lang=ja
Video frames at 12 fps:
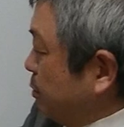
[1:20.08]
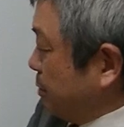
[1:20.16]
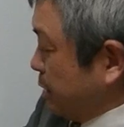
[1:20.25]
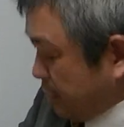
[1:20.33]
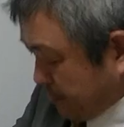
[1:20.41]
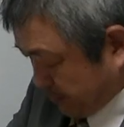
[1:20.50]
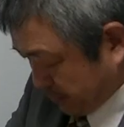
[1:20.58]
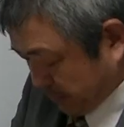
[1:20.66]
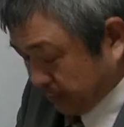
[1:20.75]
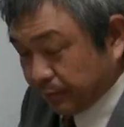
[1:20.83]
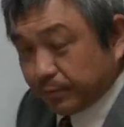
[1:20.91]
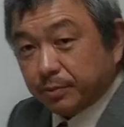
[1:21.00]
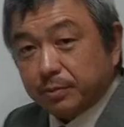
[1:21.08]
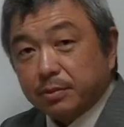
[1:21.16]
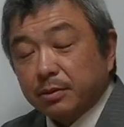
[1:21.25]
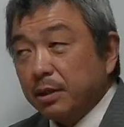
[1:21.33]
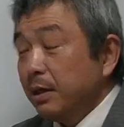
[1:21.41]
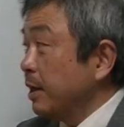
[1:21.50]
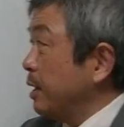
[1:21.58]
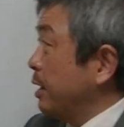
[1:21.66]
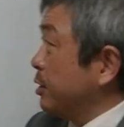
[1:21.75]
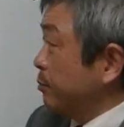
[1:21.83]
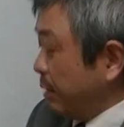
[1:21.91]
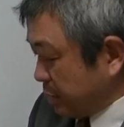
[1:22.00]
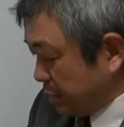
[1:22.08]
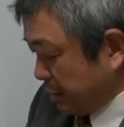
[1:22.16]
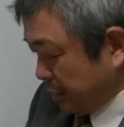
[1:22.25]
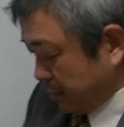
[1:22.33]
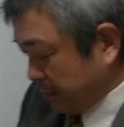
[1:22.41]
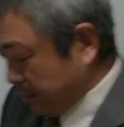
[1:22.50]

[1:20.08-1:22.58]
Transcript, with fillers: いますえっ、ー、とまず